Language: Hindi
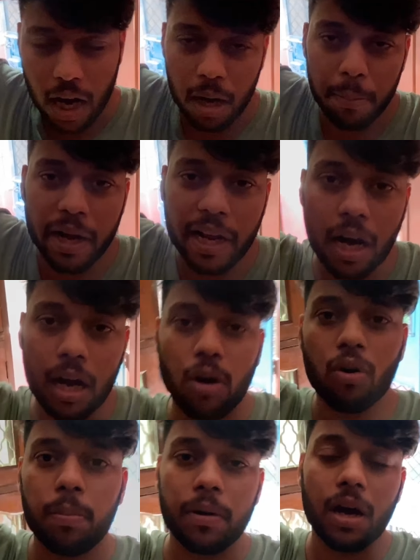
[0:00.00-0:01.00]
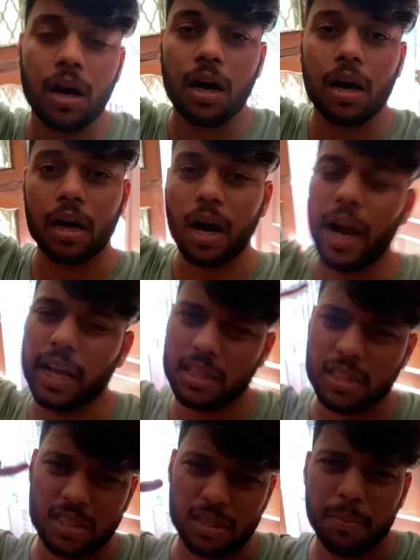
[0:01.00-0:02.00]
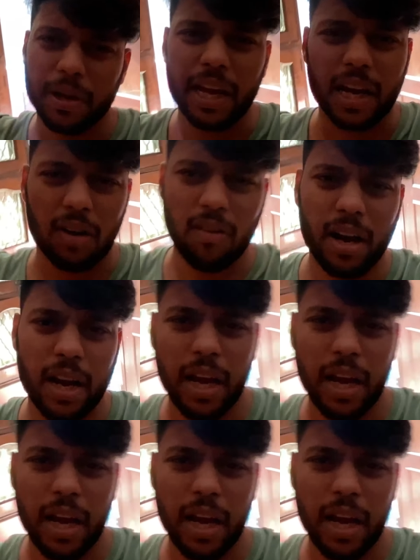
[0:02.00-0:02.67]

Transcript: कल मैं निकल रहा हूँ अपना गाड़ी का सिस्टम ठीक करवाने